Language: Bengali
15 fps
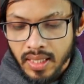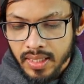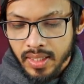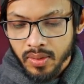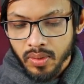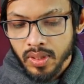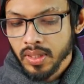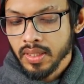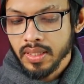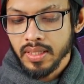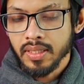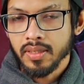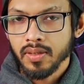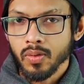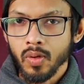তাতে করে
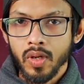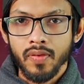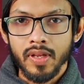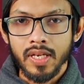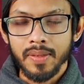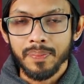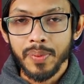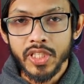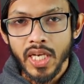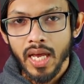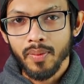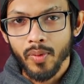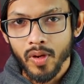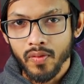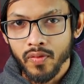খুলে ফেললে
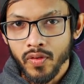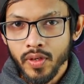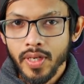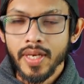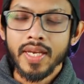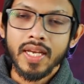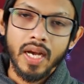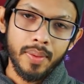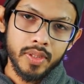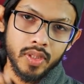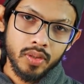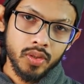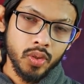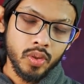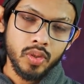বিশাল বড় ফোন আবার
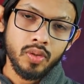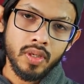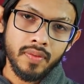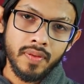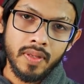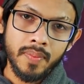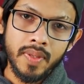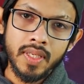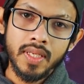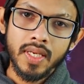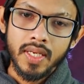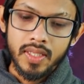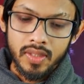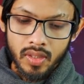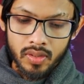যখন ছোট করে ফেলবেন
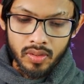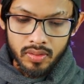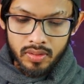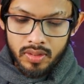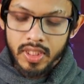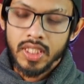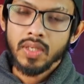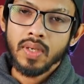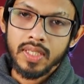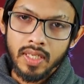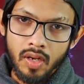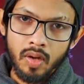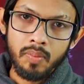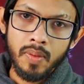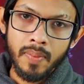তখন চিকন একটা
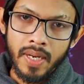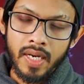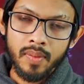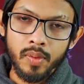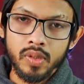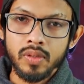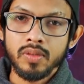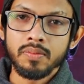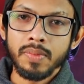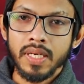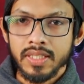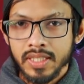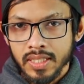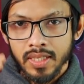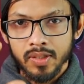লম্বা বারের মতো বাট
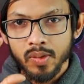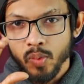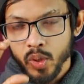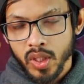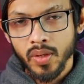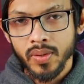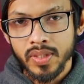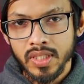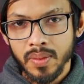সেটা একটু মোটা হয়ে